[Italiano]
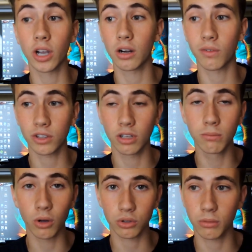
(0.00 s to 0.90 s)
giochi che hanno fatto il
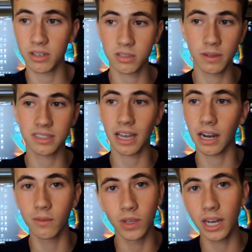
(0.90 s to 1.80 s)
botto, basti
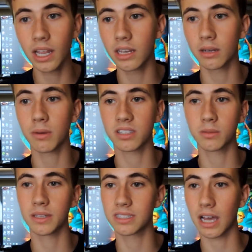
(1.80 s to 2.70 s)
pensare ai V-Rain,
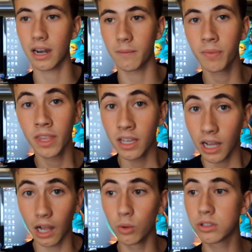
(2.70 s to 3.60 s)
basti pensare
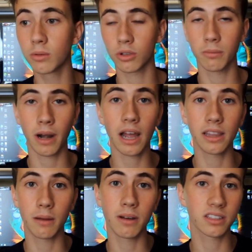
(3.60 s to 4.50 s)
all'ultimo Tomb
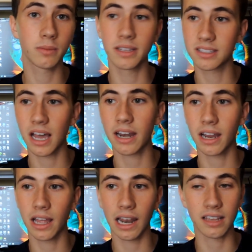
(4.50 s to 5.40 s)
Raider, basti
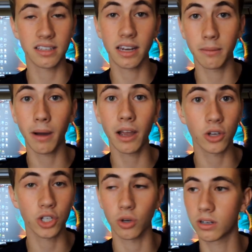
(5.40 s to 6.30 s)
pensare alla serie
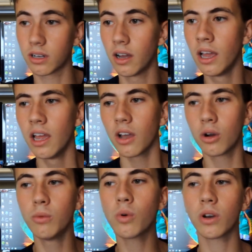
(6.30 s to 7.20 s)
Bioshock.
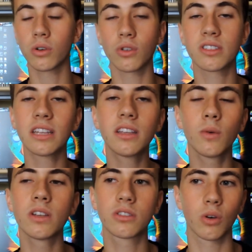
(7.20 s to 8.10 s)
Comunque nonostante
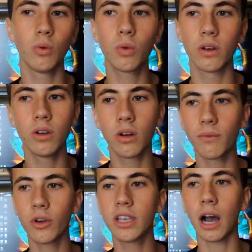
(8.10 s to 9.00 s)
questo, comunque noi non
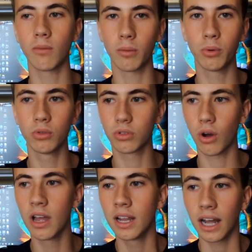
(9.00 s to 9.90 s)
vogliamo
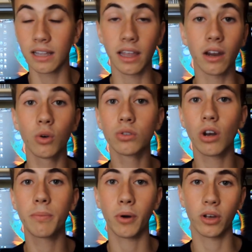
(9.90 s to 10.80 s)
appunto andare
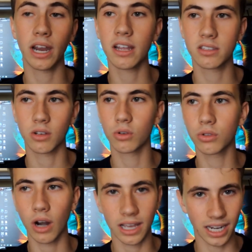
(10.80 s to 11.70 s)
contro il progresso,
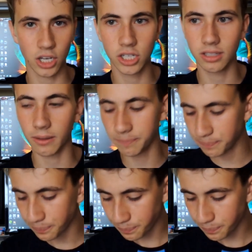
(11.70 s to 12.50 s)
contro la crescita,